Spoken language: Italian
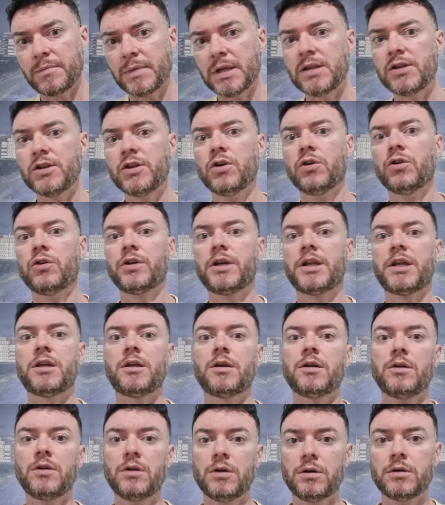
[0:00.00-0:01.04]
milioni
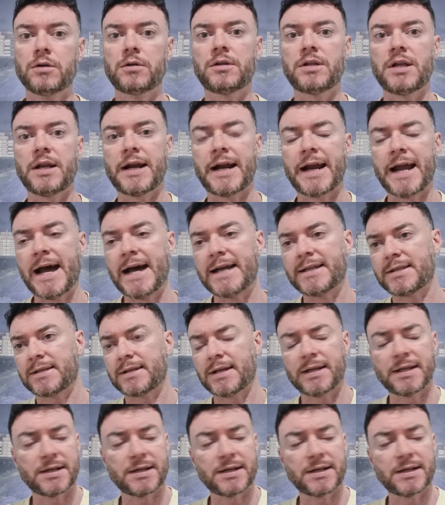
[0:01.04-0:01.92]
lordi, ragazzi.